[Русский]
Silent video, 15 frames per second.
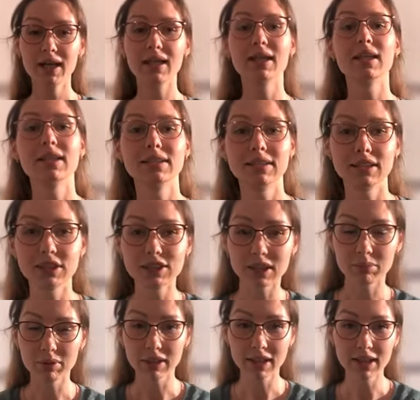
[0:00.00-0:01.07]
Э, значит,
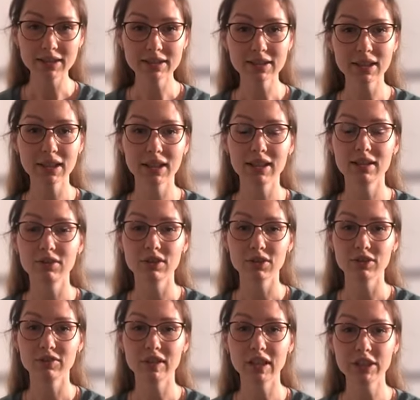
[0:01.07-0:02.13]
облигации,
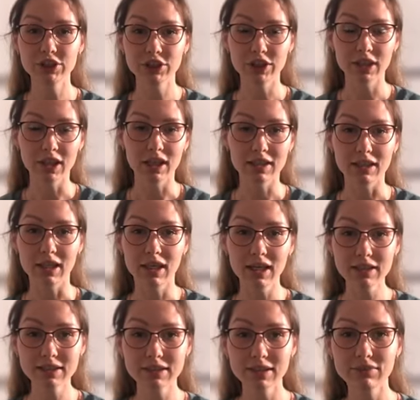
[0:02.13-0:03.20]
в отличие от
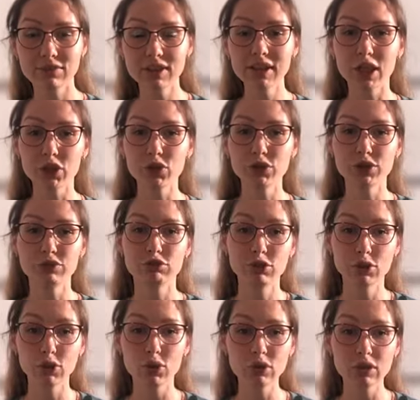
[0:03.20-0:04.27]
акций, вы даете в
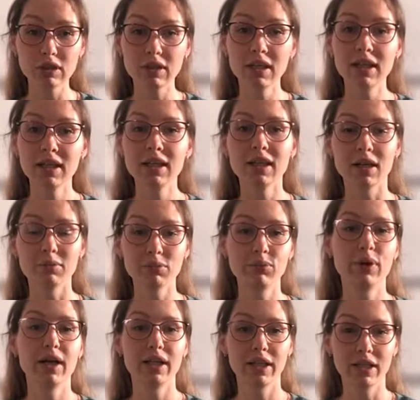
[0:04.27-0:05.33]
долг
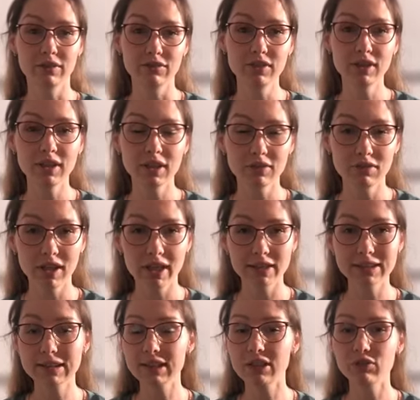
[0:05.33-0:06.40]
компании. Вы не
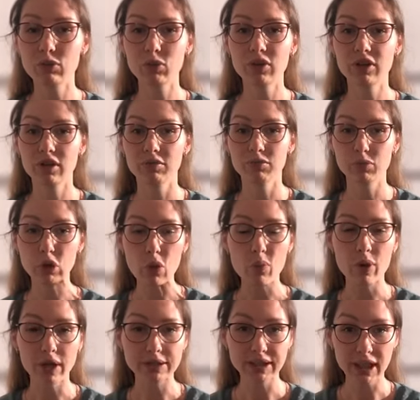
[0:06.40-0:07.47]
являетесь, если вы
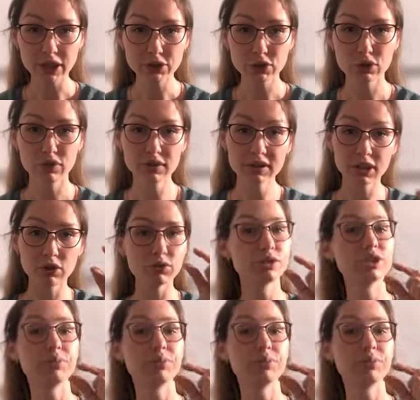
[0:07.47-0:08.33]
покупаете акцию, то вы становитесь